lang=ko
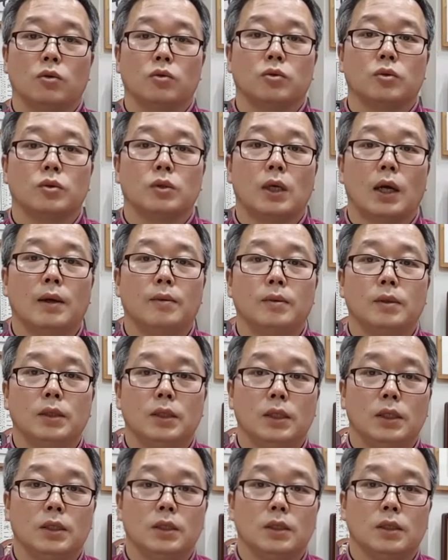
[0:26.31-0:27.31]
요추 4번
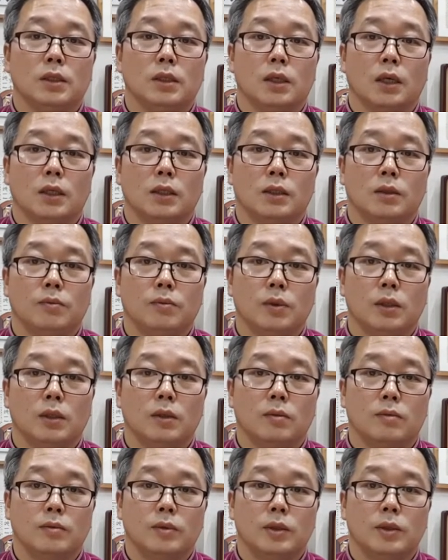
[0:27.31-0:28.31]
디스크가
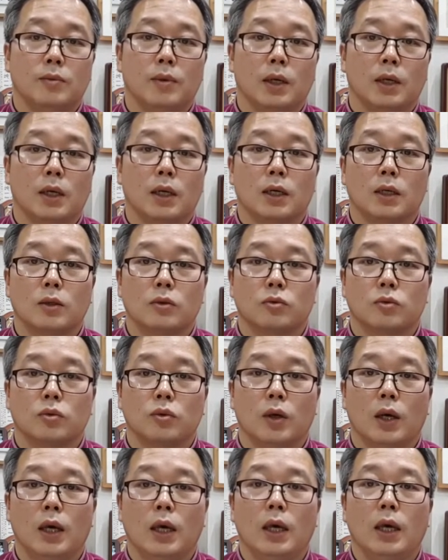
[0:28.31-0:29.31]
있으면 엄지발가락
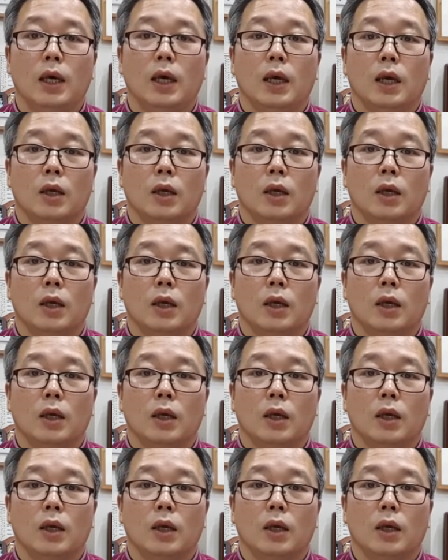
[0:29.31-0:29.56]
쪽에